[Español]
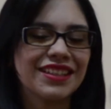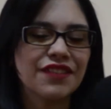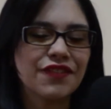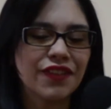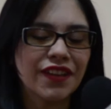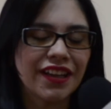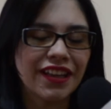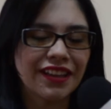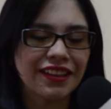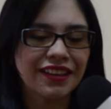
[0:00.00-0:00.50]

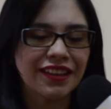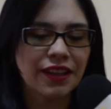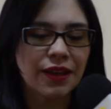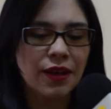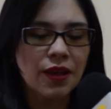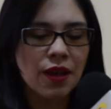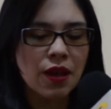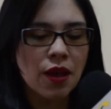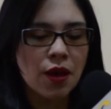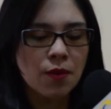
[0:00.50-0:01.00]
diferente.
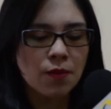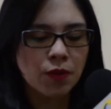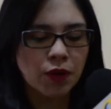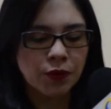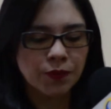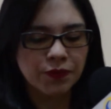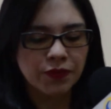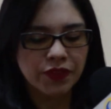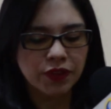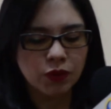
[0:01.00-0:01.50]
Bueno,
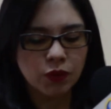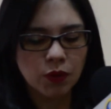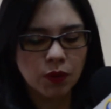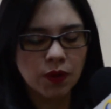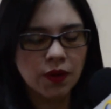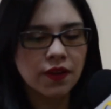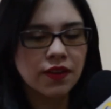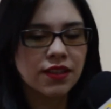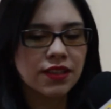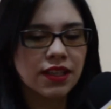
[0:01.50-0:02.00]
tú
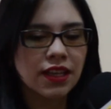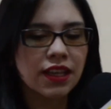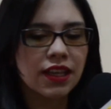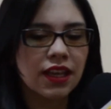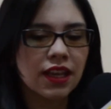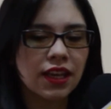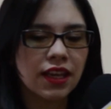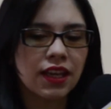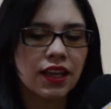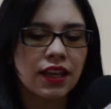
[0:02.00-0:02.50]
hablabas de
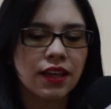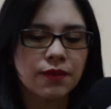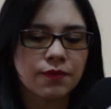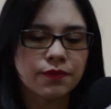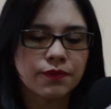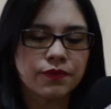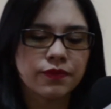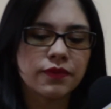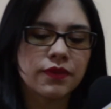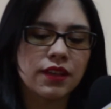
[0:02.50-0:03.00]
que em,
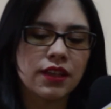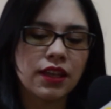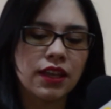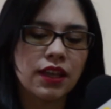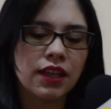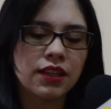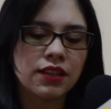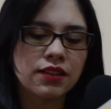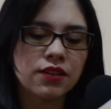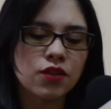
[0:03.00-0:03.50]

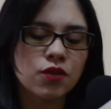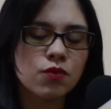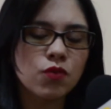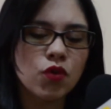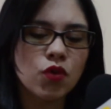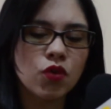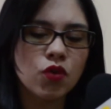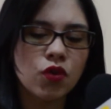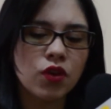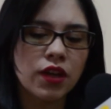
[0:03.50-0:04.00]
es
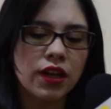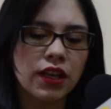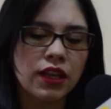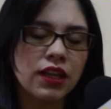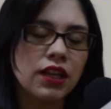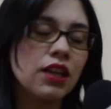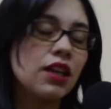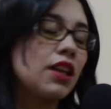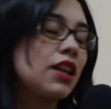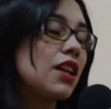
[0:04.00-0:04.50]
como
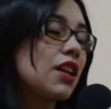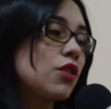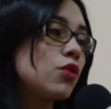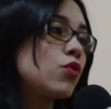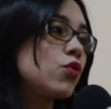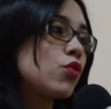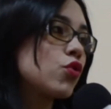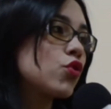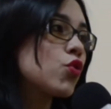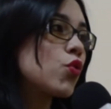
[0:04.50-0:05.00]
en, en,
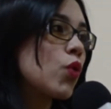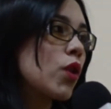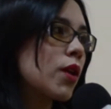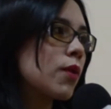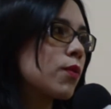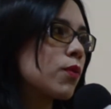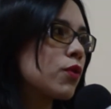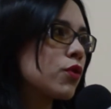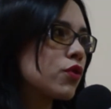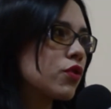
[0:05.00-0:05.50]
algunos
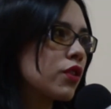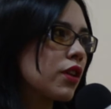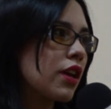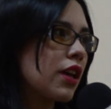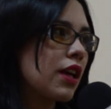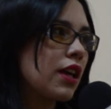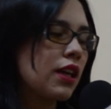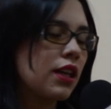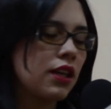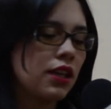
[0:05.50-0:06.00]
cuerpos
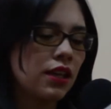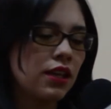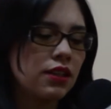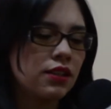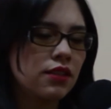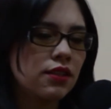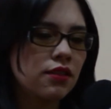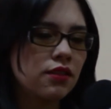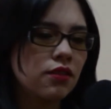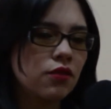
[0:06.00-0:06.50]
es
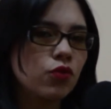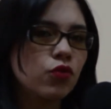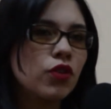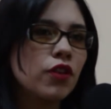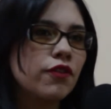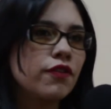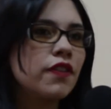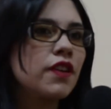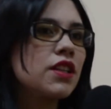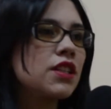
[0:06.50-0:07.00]

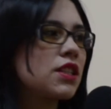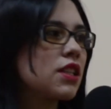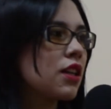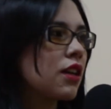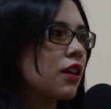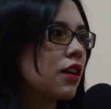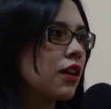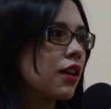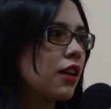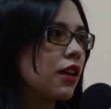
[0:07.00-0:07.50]
una
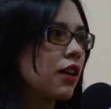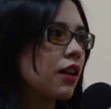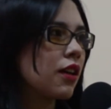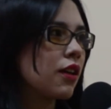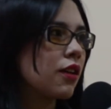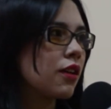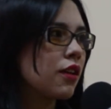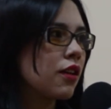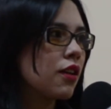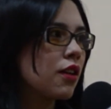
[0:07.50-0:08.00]
fecha... Eh,
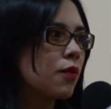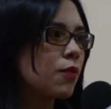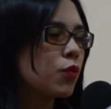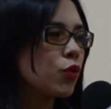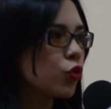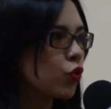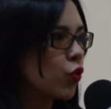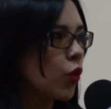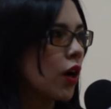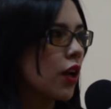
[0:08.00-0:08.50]

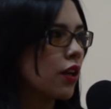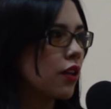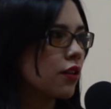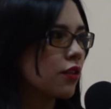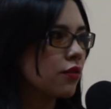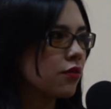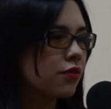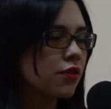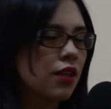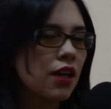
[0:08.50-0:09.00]
puntual,
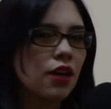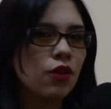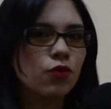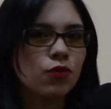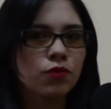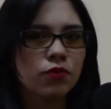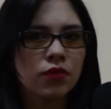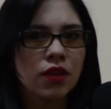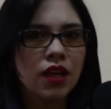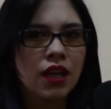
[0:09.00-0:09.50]
o sea,
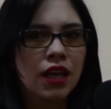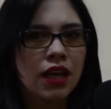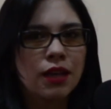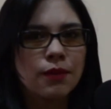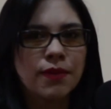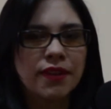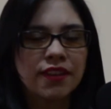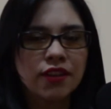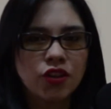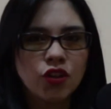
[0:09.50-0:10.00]
el
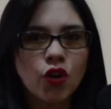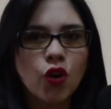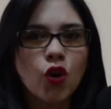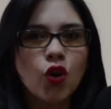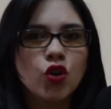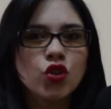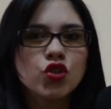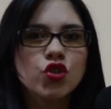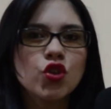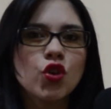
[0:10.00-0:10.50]

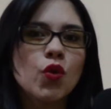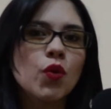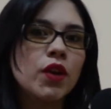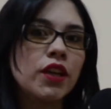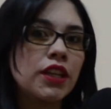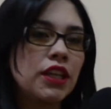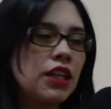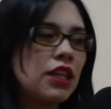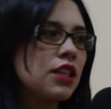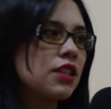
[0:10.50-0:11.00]
28 o el
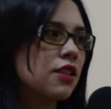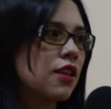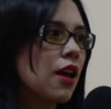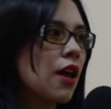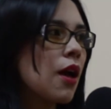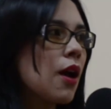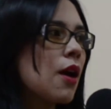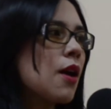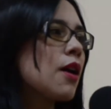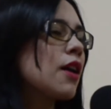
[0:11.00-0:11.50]
15.
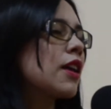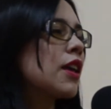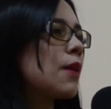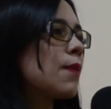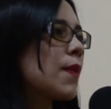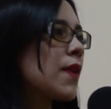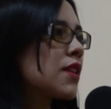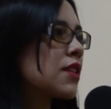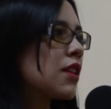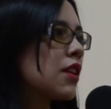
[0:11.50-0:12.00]
¿Qué
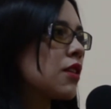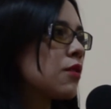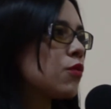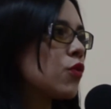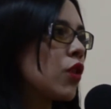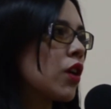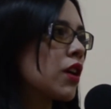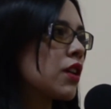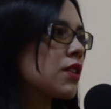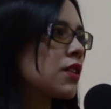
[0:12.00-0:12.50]
pasa en las
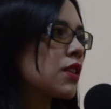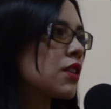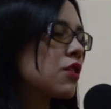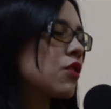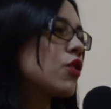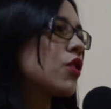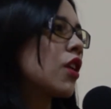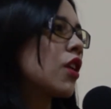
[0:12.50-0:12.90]
mujeres que son